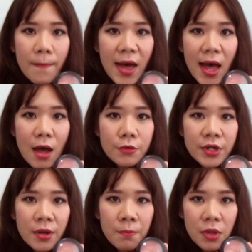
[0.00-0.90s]

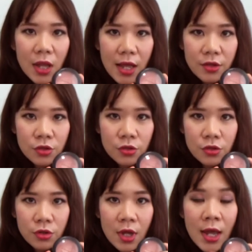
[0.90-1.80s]
powder blush
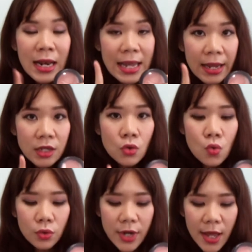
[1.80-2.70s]
เรียกให้ถู
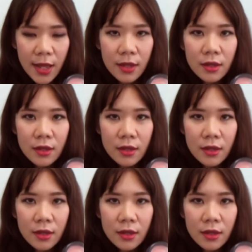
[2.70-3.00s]
กนะ